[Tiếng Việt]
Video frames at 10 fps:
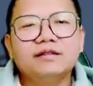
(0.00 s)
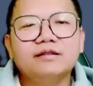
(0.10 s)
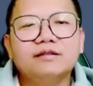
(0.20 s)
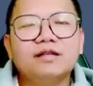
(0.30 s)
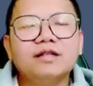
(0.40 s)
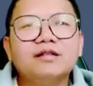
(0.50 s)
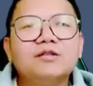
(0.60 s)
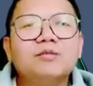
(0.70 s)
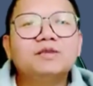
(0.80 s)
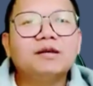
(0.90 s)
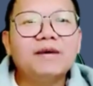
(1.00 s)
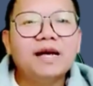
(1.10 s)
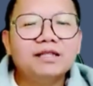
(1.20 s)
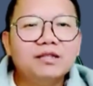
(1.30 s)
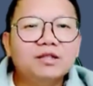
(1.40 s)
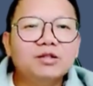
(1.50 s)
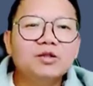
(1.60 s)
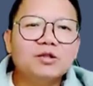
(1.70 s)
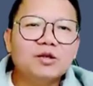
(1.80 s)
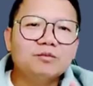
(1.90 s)
con đang công tạ ban kia từ
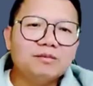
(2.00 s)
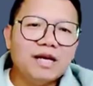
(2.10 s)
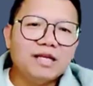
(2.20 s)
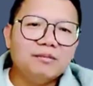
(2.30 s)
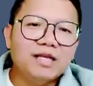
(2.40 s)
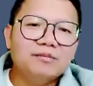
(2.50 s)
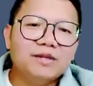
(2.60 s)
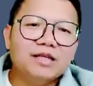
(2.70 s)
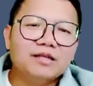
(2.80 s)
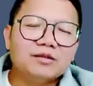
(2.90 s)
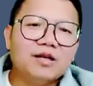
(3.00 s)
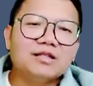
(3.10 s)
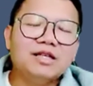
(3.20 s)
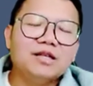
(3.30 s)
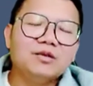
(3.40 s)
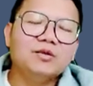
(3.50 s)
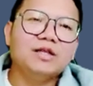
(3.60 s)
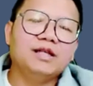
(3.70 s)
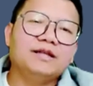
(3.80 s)
vô công tạ ban là bay phần nó có thiệt luôn này